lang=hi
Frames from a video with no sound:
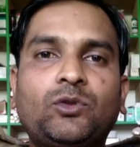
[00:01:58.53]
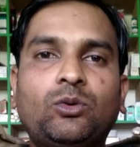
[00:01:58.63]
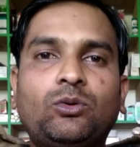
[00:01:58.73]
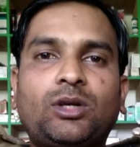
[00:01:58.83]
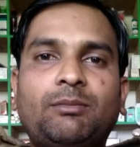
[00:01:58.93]

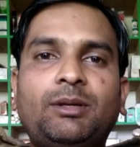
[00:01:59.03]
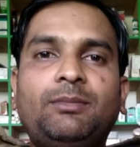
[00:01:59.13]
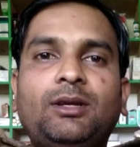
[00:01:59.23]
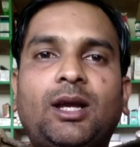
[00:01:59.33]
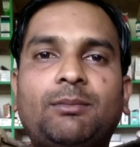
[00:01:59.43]
तो कभी
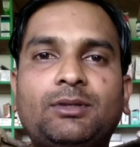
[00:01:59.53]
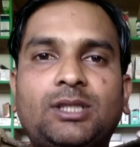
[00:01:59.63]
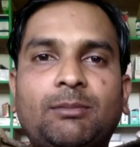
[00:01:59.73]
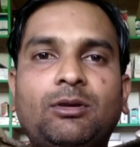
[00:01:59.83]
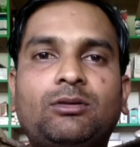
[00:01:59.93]
भी आप इस
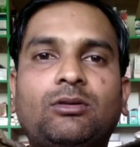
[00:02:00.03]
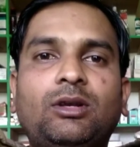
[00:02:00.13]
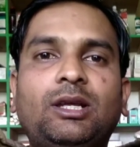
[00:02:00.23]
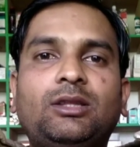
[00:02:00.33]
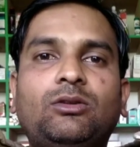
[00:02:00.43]
टैबलेट को
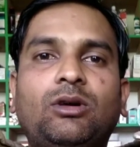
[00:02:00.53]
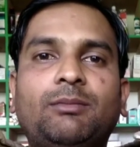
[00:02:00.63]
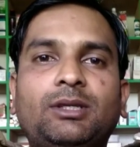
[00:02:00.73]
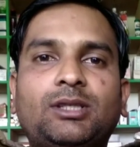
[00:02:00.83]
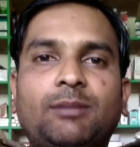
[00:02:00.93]
लें तो
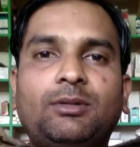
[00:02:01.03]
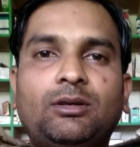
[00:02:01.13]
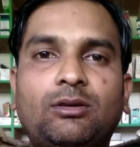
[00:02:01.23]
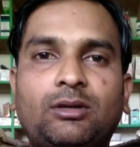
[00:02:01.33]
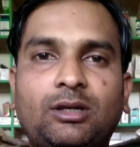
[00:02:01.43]
हमेशा अपने
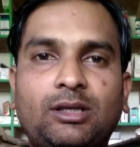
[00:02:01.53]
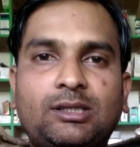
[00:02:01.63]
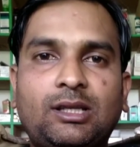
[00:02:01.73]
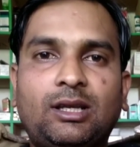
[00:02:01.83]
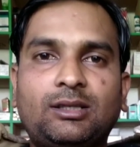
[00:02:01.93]
डॉक्टर की
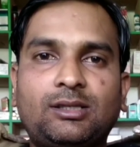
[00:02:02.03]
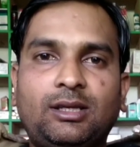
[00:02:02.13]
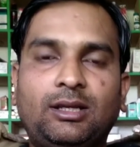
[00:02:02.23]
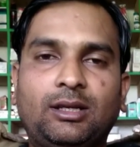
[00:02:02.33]
सलाह से ही